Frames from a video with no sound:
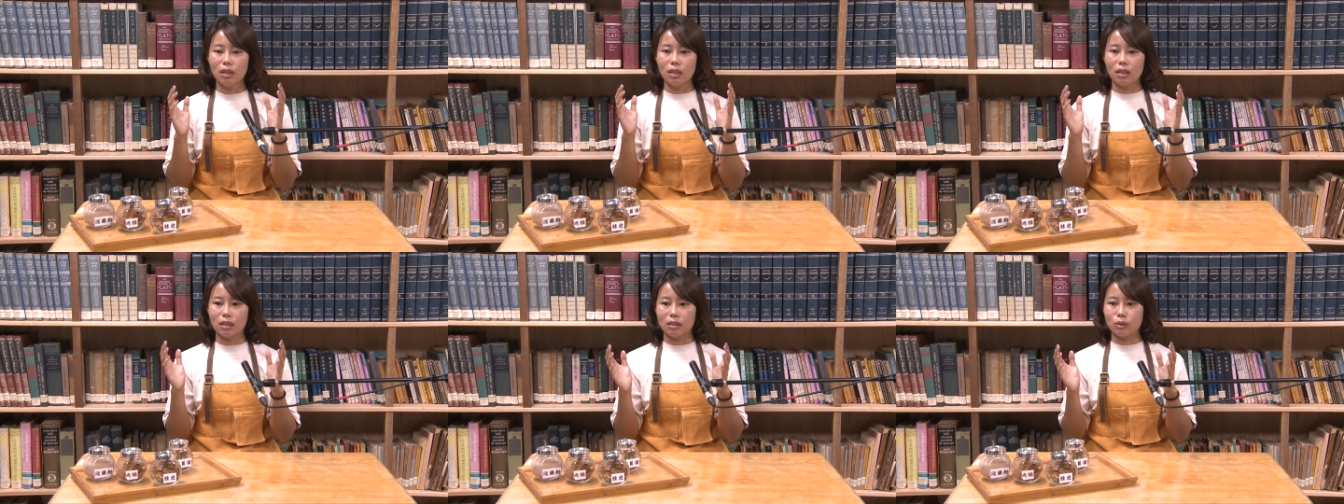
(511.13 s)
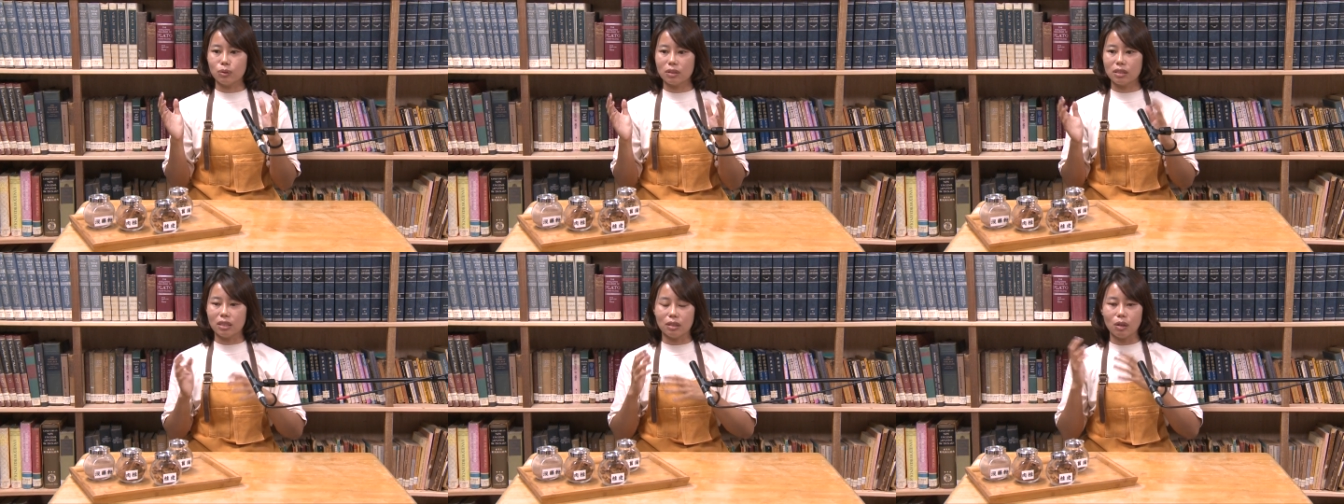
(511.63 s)
呃，就是
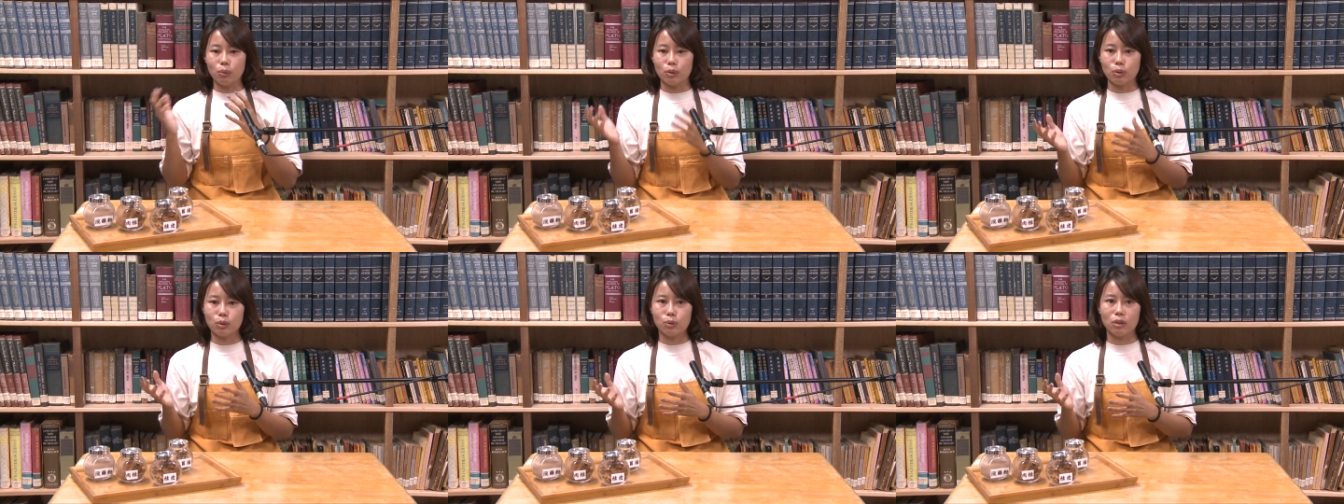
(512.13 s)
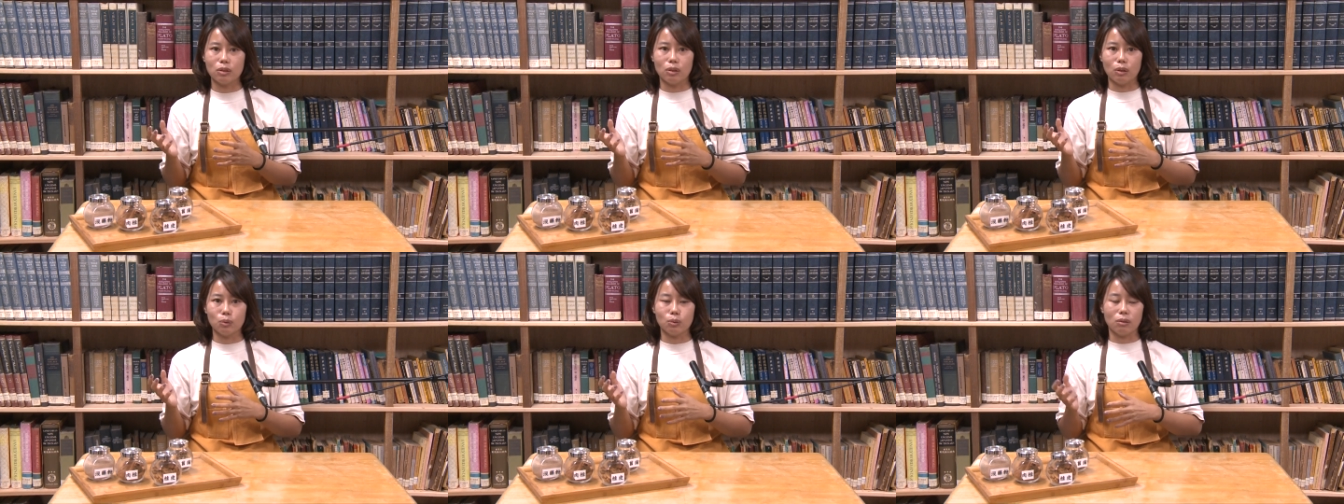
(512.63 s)
启动我去学
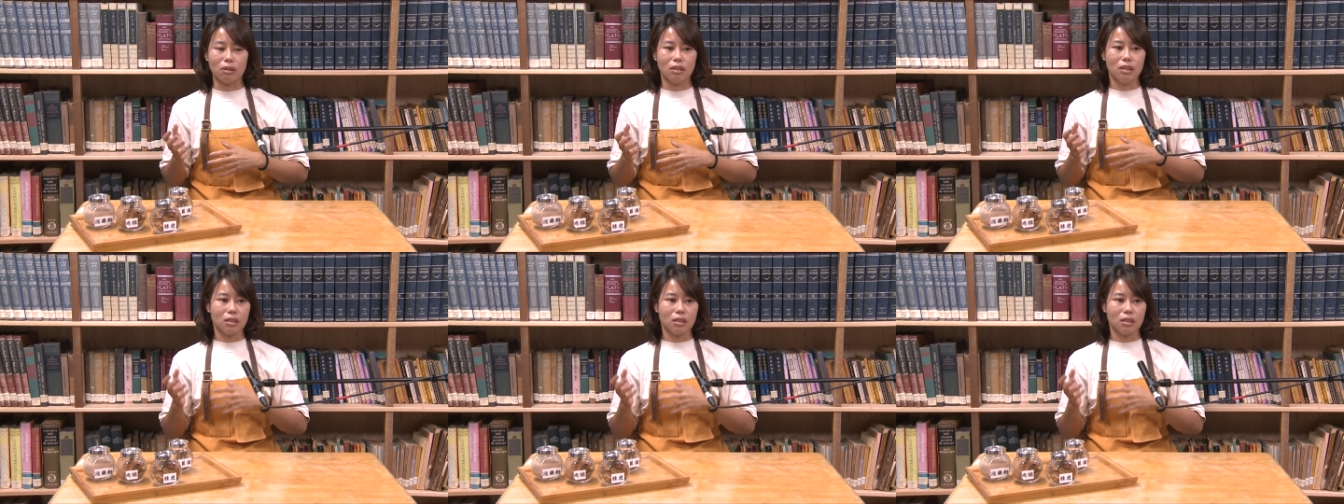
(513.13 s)
手作，